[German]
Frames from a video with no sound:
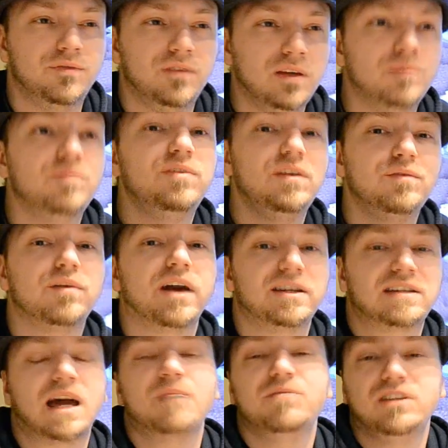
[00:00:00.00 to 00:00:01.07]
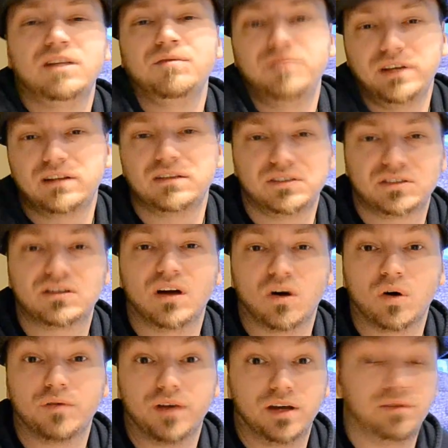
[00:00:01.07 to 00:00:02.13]
inwieweit haben wir denn wirklich
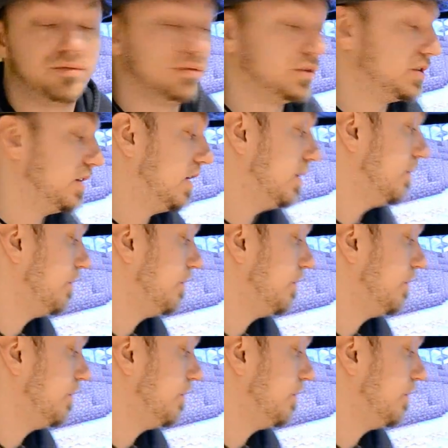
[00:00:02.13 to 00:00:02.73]
darauf Einfluss, ja?